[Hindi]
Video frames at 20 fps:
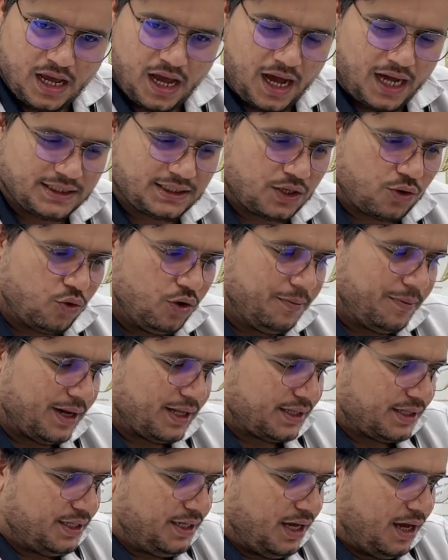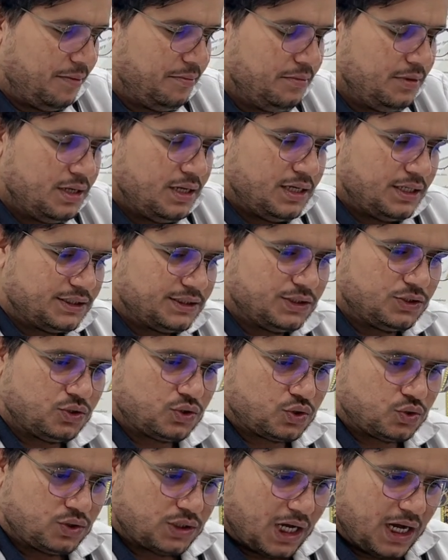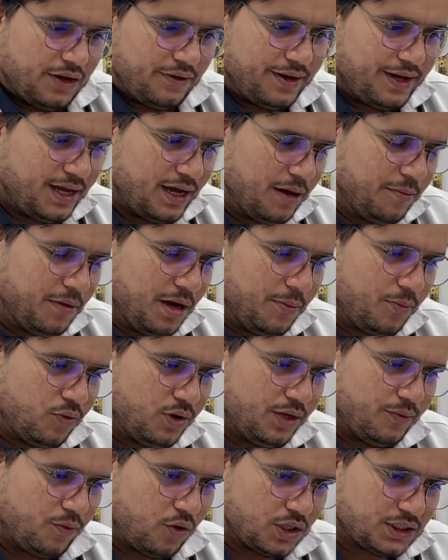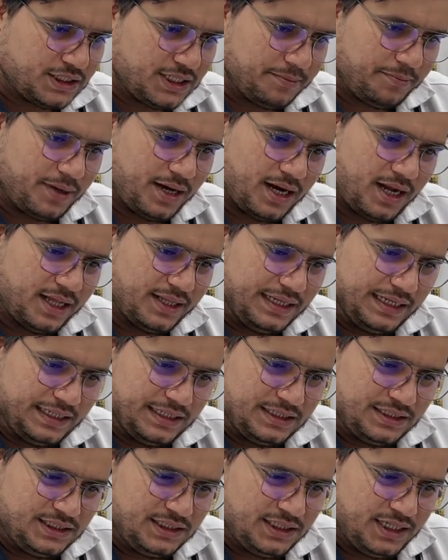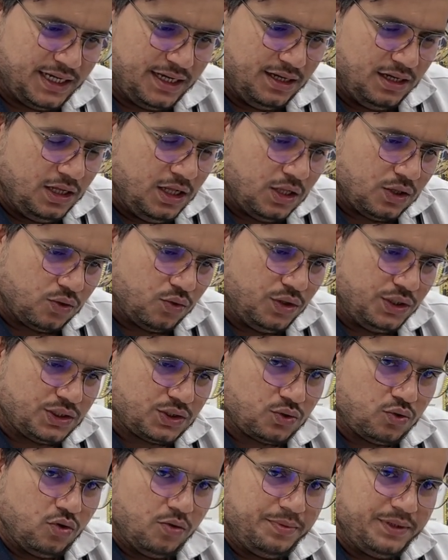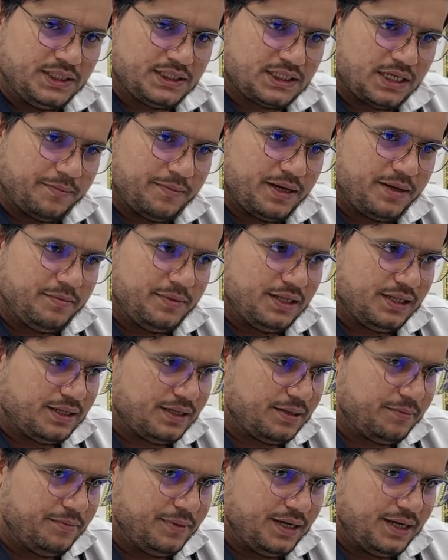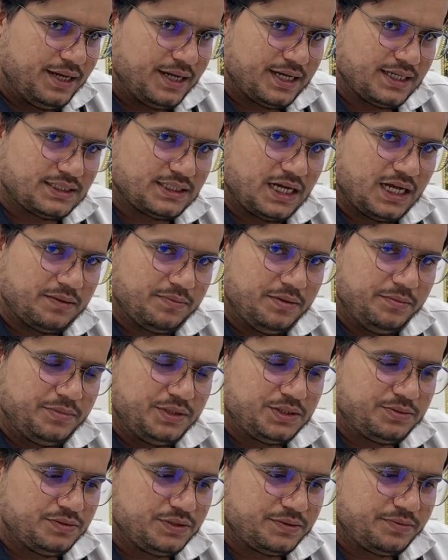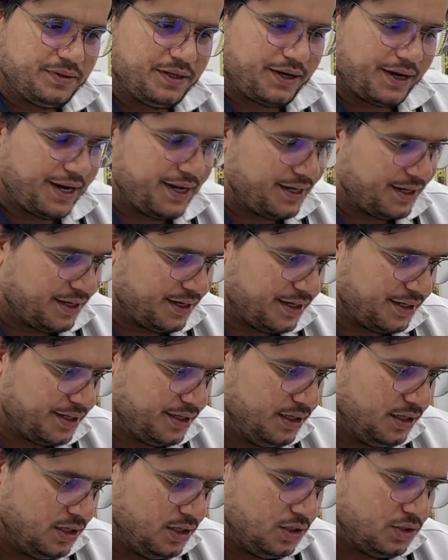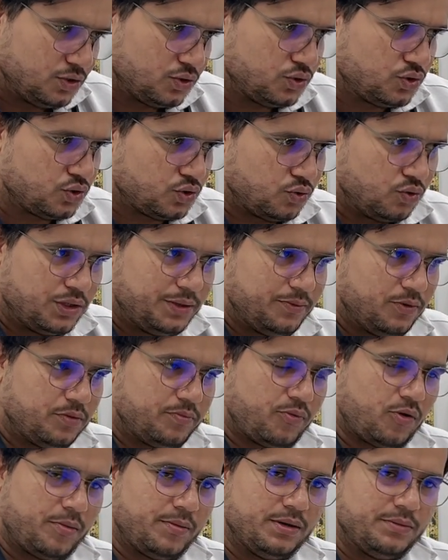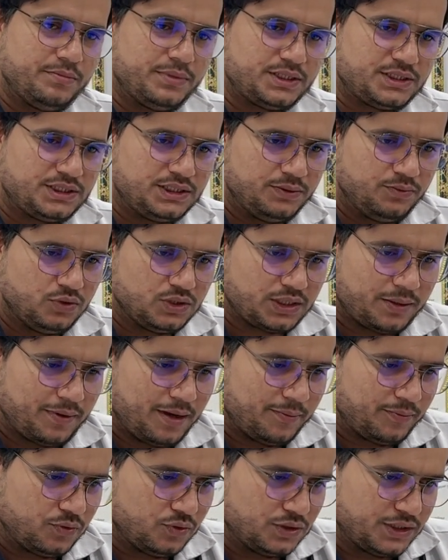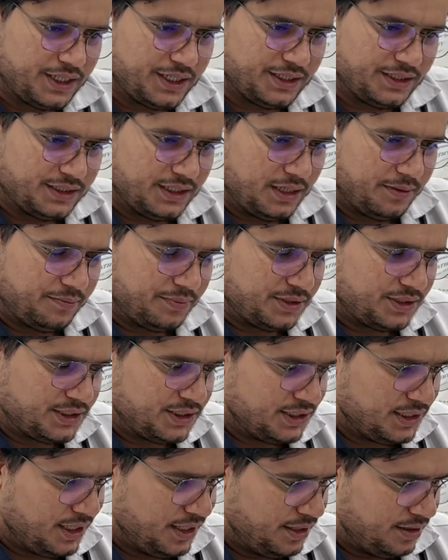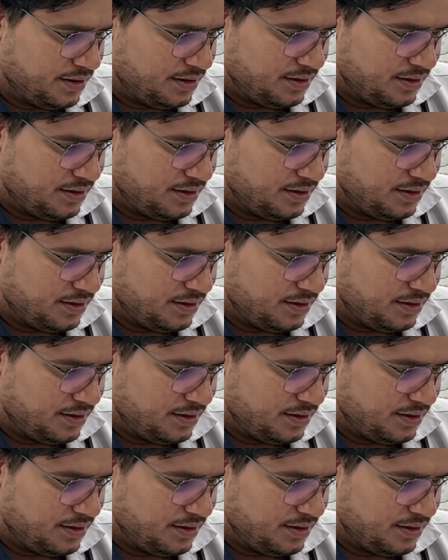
अच्छा कोई बात नहीं हम ये जो सुझाव हैं हम आपको ये व्हाट्सएप करा देंगे ठीक है तो इसको भी समय मिल, मिलने के साथ में बीच बीच में ट्राई करेंगे तो जो थोड़ी बहुत प्रॉब्लम बची है वो समाप्त हो जाएगी आप ठीक है